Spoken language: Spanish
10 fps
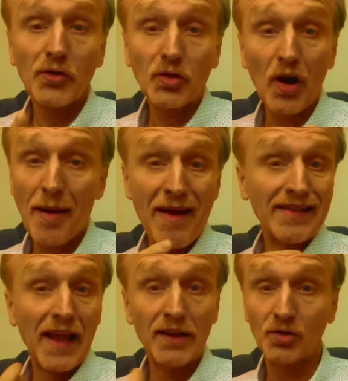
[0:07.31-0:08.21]

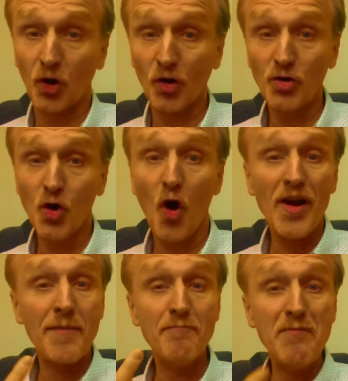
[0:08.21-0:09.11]
Solamente entro yo
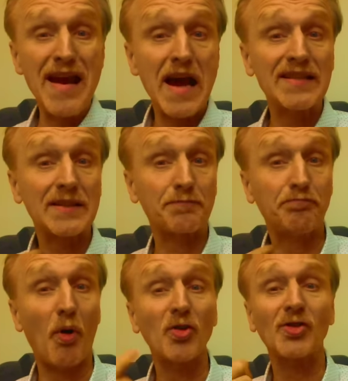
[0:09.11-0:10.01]
y mi
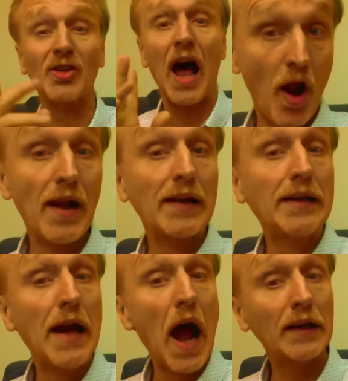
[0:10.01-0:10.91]
esposa,
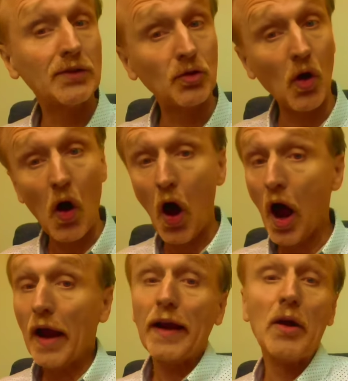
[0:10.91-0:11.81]
el gato
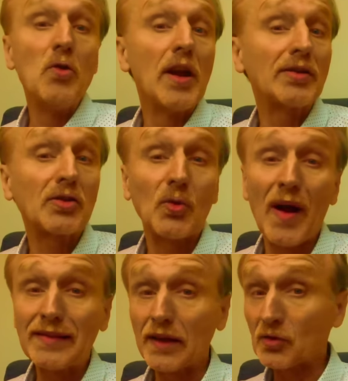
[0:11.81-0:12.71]
y unas
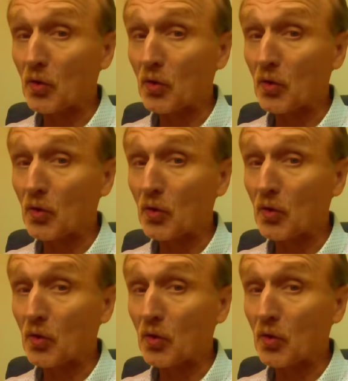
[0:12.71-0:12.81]
cuantas